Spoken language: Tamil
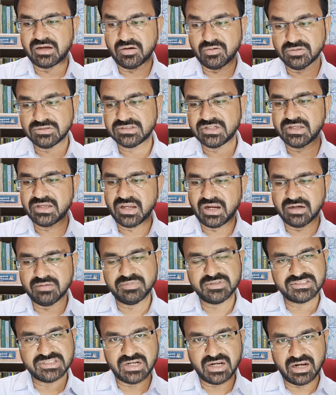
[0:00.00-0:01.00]
கவுன்சிலிங்
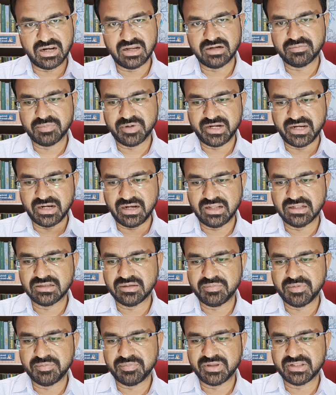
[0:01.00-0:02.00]
அட்மிஷன் அலாட்மெண்ட்
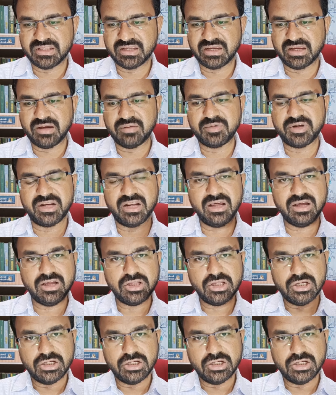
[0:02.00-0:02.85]
எல்லாத்தையுமே பார்த்தீங்க அப்படின்னா